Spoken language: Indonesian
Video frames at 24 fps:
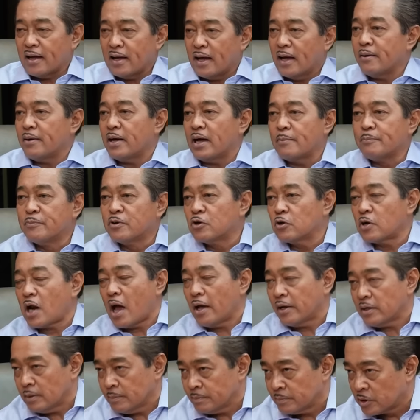Uh, menurut
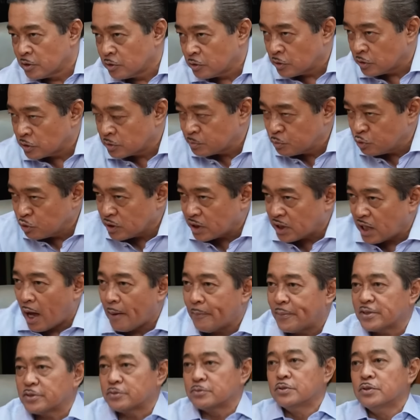menurut Bung
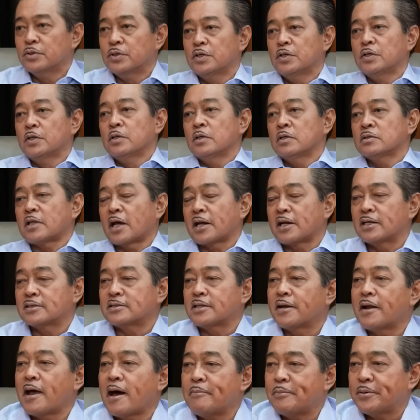apa itu?
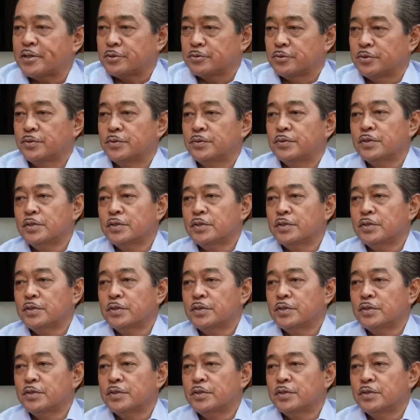Tanda-tanda apa itu?